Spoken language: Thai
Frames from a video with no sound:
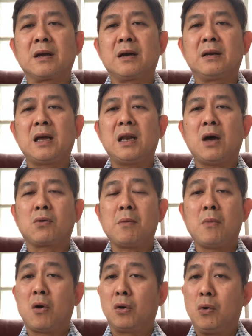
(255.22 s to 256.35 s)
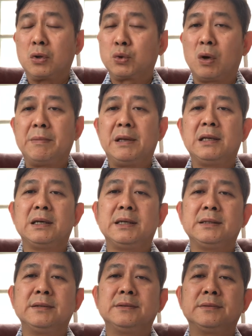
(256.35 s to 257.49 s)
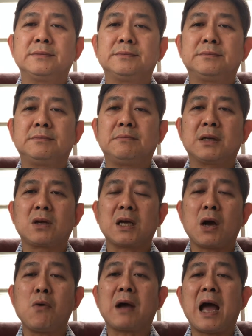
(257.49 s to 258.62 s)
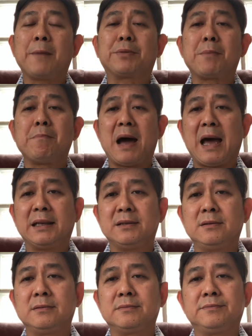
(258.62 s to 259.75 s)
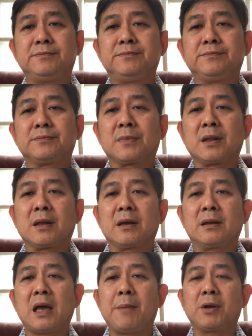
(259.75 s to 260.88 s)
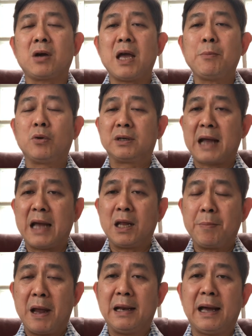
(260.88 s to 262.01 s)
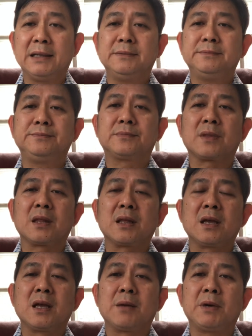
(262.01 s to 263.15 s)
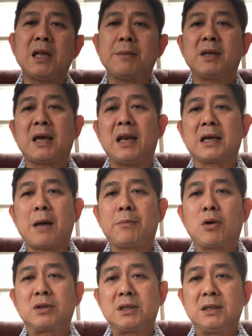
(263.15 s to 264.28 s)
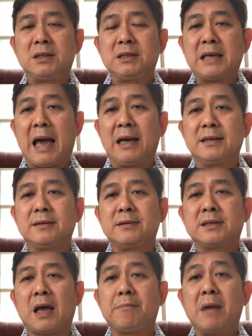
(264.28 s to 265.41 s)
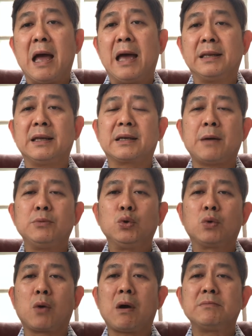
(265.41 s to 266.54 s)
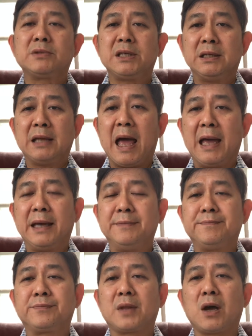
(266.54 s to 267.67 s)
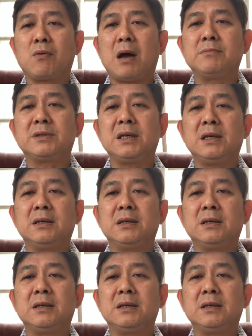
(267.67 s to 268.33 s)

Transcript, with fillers: แล้วเราก็มองโลกสวยไปเลย มันก็จะเข้าข่ายประมาทนะมันก็ให้ผลร้ายในภายหลังมันทำยังไงล่ะครับเราถึงจะสามารถนะครับอยู่กับความจริงได้นะความจริง